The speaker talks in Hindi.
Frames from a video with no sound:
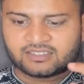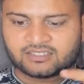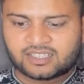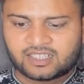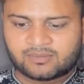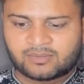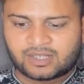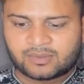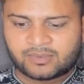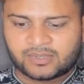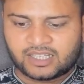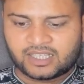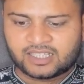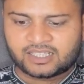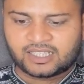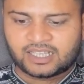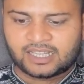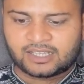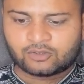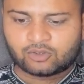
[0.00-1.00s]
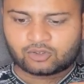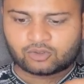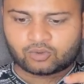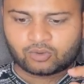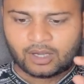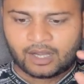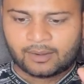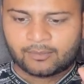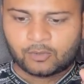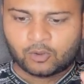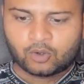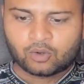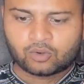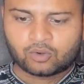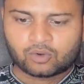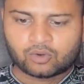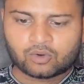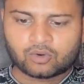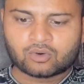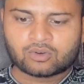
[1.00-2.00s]
सर्वर पे लिखना है दोस्तों आप
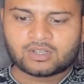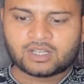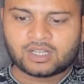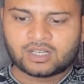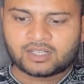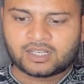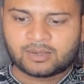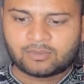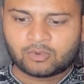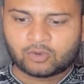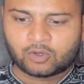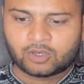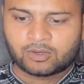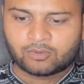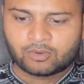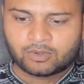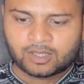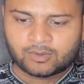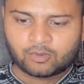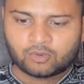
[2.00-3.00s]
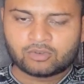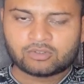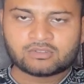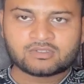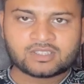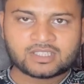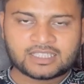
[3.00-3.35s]
लोगों को डब्ल्यू डब्ल्यू डब्ल्यू